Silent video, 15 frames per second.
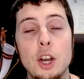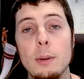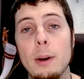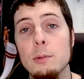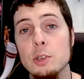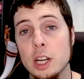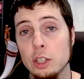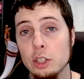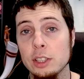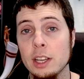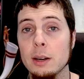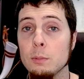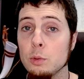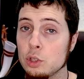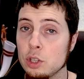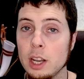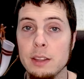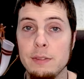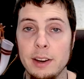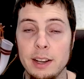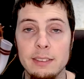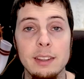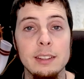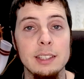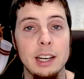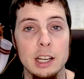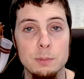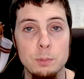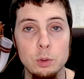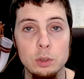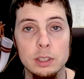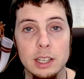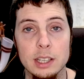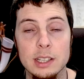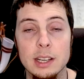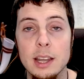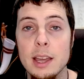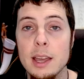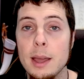no vamos a notar mucho la diferencia entre las puntas.